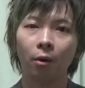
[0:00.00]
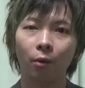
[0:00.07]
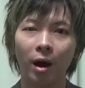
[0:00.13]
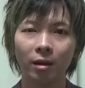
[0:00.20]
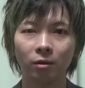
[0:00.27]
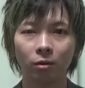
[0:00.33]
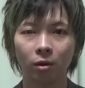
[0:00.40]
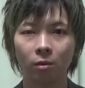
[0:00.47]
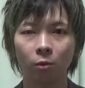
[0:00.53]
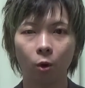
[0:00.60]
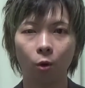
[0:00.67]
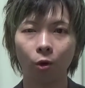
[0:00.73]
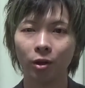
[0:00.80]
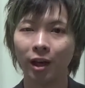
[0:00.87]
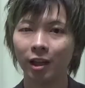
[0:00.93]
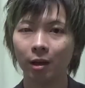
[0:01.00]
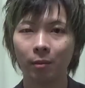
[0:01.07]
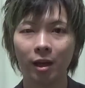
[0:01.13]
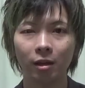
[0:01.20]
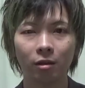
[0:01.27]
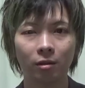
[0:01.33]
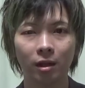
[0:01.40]
1の時も広大な
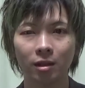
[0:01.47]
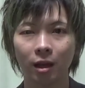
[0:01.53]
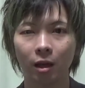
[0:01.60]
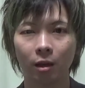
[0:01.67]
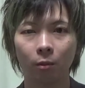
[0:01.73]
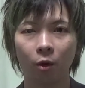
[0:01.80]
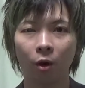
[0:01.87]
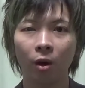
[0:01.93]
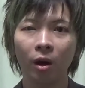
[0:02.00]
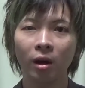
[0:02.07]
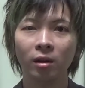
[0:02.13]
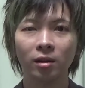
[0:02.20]
迷宮でしたけども、